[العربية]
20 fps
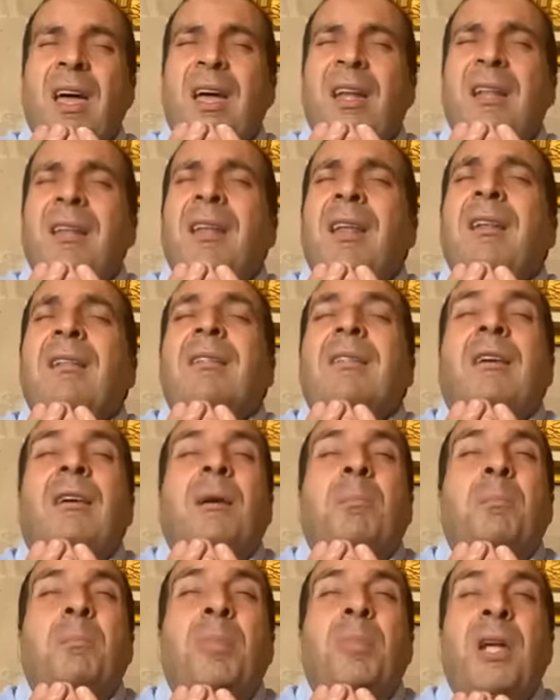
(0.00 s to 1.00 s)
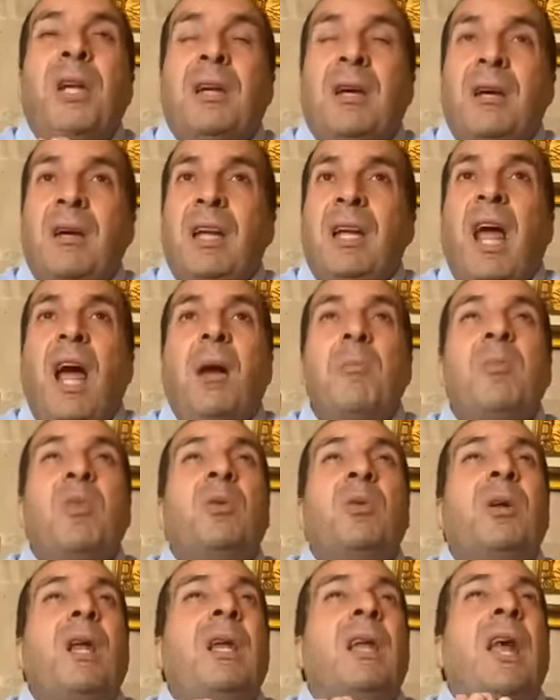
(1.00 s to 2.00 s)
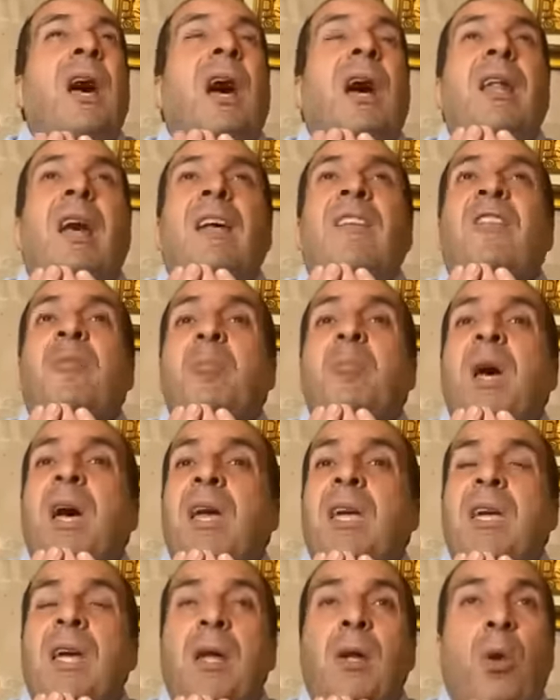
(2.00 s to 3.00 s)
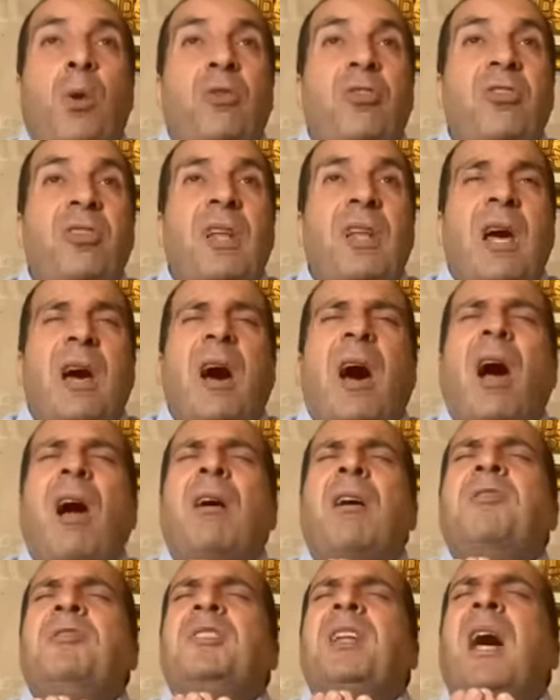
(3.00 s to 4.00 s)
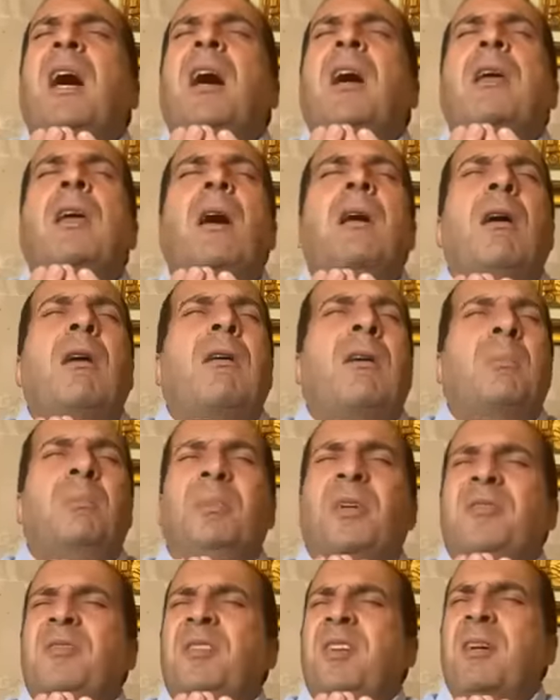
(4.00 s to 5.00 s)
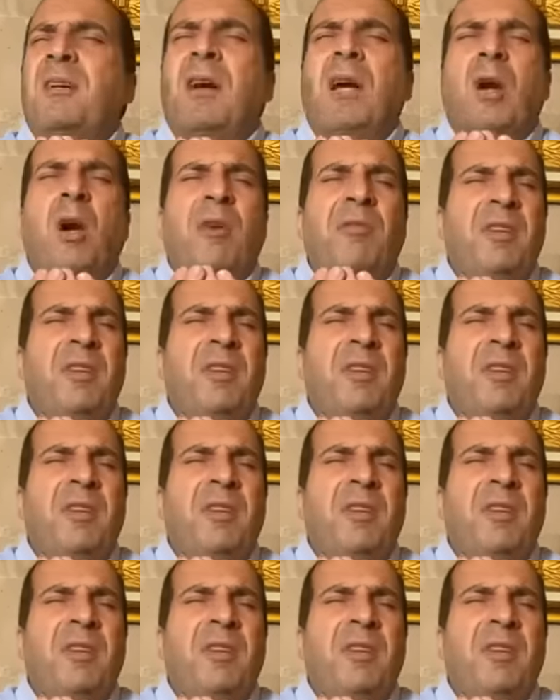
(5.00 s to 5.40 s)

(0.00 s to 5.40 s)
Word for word: إن أنت ربنا الحمد لله على أسمائك الحسنى عرفناك يا رب في,